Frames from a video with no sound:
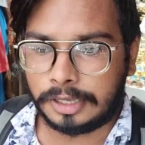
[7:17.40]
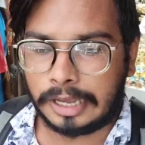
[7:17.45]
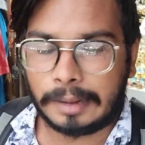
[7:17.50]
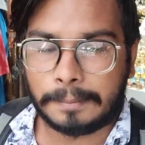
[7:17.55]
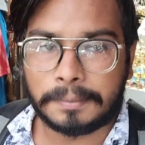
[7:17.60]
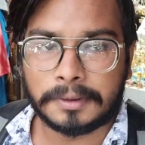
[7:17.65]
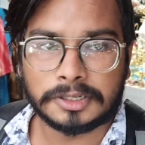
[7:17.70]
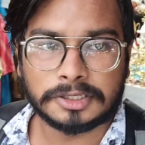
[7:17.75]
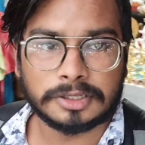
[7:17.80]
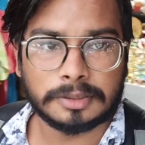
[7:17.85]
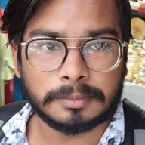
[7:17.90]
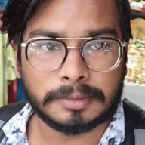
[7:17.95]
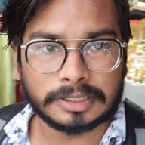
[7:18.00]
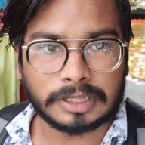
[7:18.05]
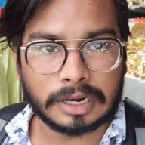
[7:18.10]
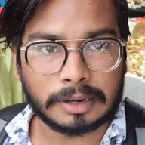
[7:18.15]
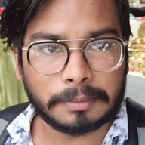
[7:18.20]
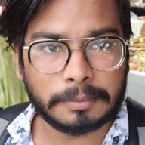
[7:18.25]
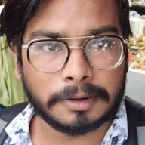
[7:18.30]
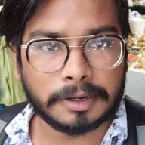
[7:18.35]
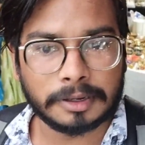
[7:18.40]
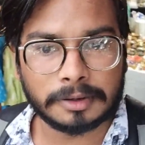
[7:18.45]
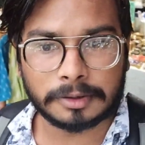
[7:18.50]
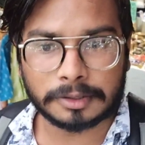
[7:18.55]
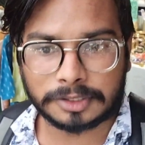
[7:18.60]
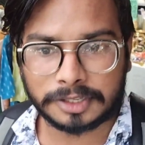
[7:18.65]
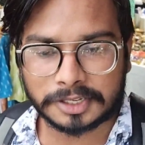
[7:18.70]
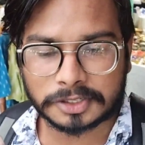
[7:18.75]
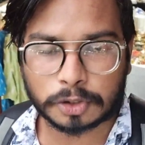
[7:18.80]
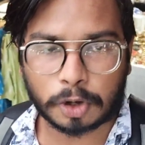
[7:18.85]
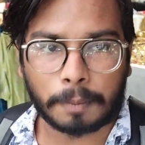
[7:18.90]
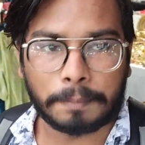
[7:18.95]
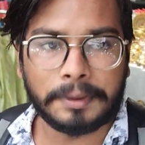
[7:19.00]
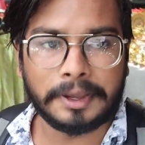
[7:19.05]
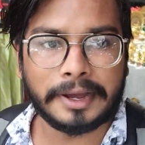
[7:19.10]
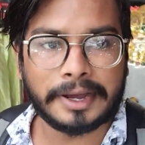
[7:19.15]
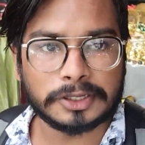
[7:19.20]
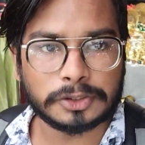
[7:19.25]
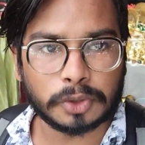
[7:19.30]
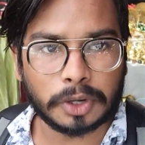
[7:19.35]
यहाँ पर मतलब ये
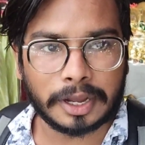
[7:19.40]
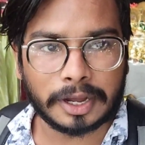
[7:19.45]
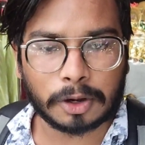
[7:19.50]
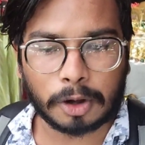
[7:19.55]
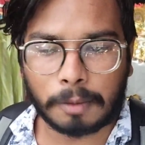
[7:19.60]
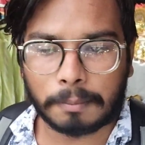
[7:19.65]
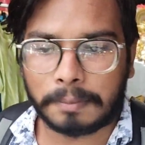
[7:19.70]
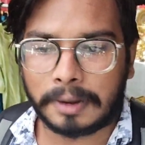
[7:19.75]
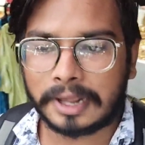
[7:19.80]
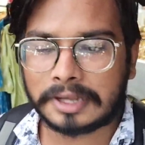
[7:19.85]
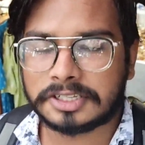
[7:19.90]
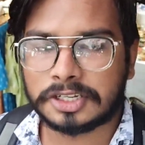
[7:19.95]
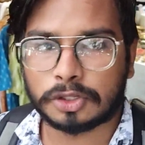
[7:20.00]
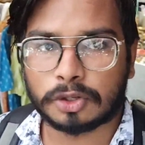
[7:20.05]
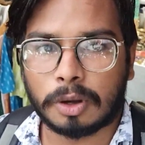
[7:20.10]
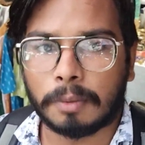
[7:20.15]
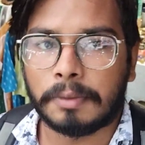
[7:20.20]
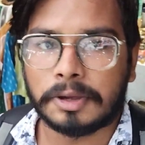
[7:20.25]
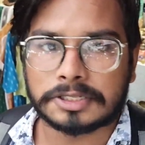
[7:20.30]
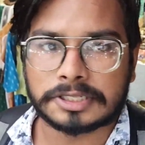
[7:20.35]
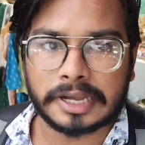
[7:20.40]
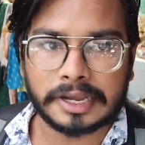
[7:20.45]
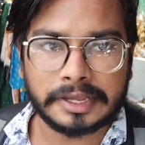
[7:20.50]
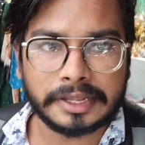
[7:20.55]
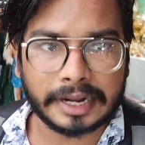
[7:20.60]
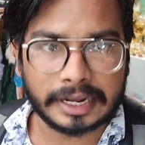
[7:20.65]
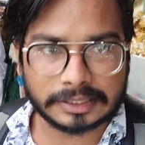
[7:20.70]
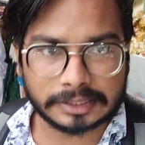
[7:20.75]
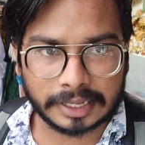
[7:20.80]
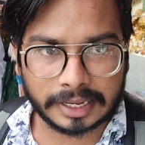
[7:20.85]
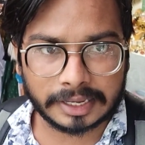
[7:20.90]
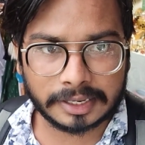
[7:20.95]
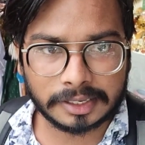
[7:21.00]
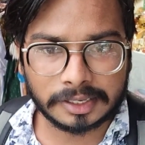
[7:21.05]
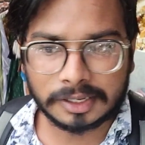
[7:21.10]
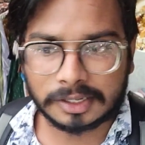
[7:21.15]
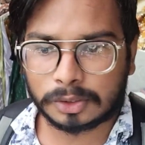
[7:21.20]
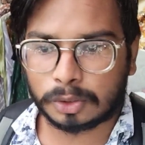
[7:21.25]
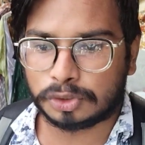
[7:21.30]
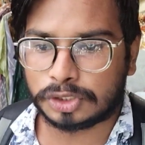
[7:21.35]
शॉपिंग का जो है कॉम्प्लेक्स ये तो हमेशा ही रहता
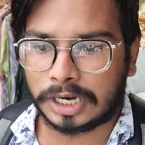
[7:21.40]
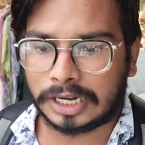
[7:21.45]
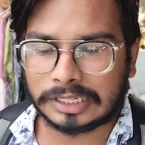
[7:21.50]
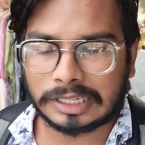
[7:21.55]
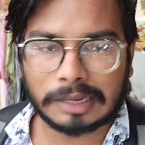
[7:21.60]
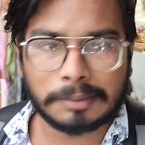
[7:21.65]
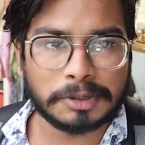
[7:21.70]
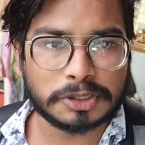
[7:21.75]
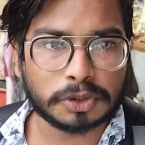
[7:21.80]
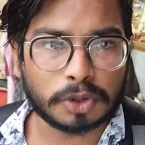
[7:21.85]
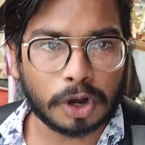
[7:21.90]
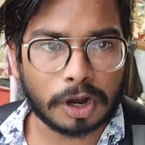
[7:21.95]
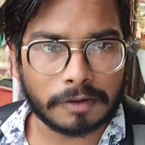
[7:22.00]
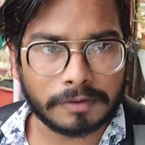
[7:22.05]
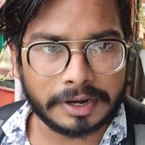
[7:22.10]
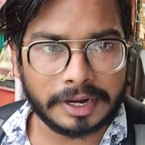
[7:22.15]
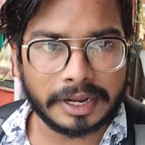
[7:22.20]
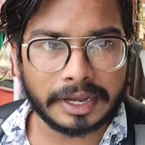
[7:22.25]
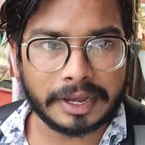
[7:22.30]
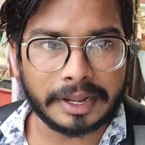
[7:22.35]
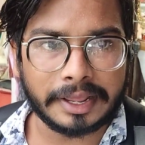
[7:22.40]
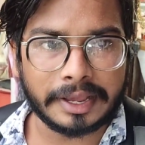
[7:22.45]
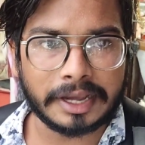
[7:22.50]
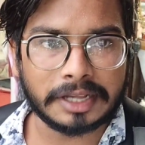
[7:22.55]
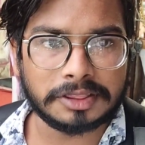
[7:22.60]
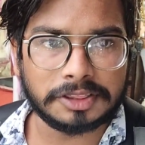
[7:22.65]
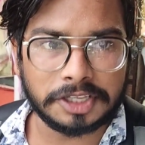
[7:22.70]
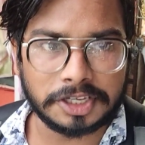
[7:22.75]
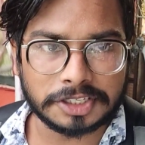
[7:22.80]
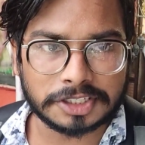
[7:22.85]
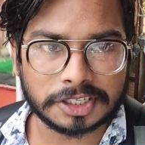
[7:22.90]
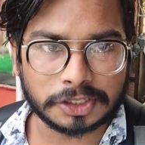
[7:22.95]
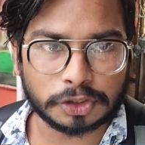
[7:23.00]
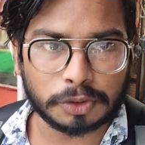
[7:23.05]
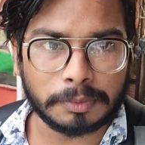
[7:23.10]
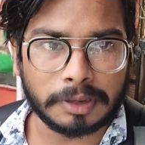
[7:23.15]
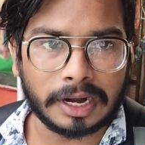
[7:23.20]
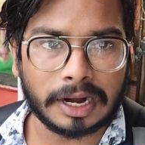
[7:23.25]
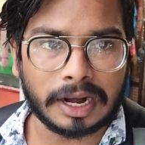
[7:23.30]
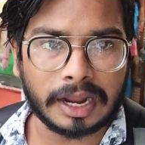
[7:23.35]
है तो ज़्यादा हम इसको कवर नहीं करेंगे तीज का जो
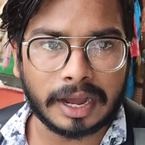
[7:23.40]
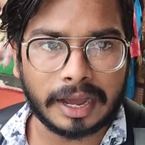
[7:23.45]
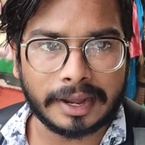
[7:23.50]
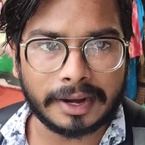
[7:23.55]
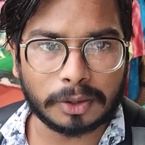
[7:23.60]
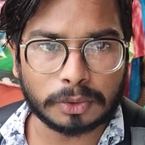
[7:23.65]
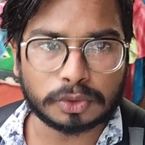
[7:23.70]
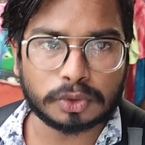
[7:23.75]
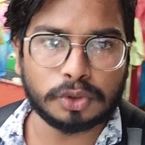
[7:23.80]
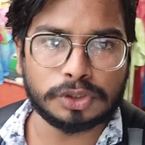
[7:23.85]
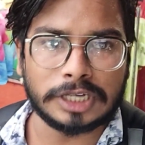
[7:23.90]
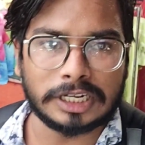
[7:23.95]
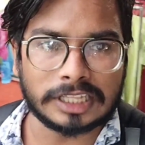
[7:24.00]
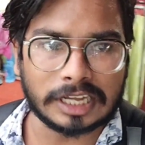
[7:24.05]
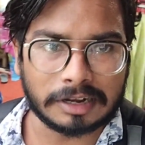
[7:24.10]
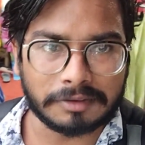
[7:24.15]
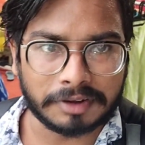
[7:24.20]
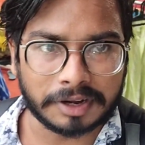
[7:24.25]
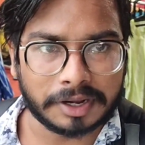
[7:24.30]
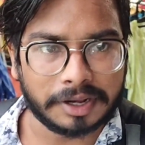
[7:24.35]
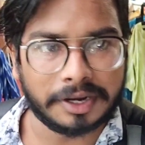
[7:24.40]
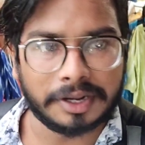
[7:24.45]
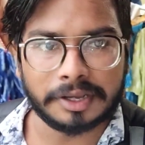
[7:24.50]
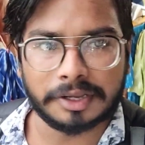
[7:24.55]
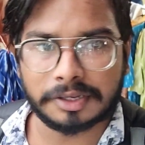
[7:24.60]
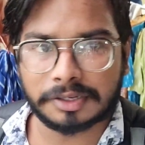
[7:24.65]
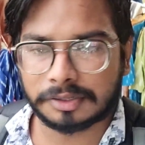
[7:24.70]
मेला लगाया ना उसको ज़्यादा कवर करेंगे